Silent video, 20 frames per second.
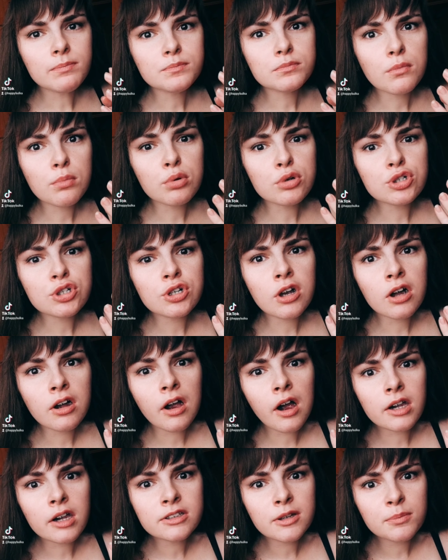Боже,
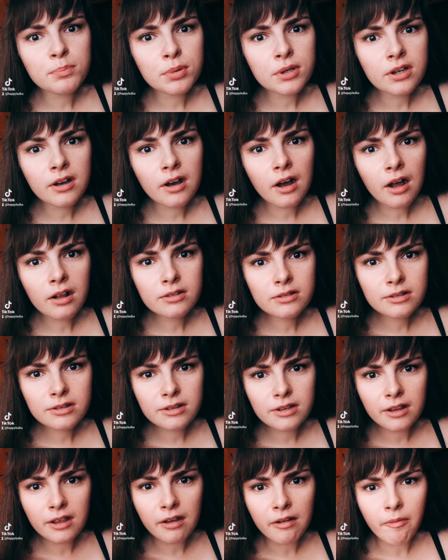какая она
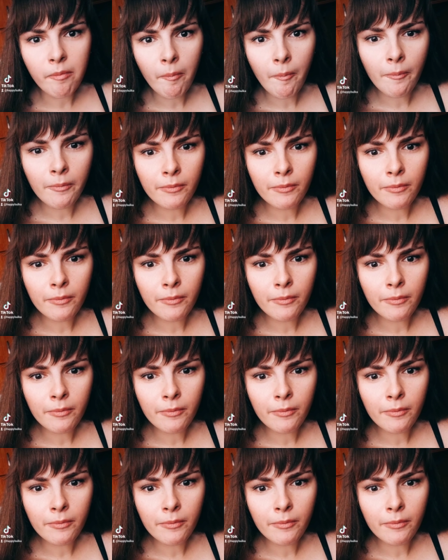пикантная.